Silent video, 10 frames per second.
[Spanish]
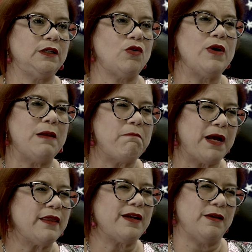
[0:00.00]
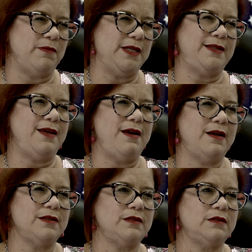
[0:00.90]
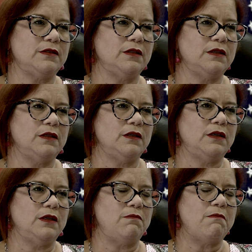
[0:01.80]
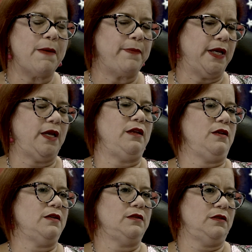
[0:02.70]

con el padre de mis hijas más pequeñas,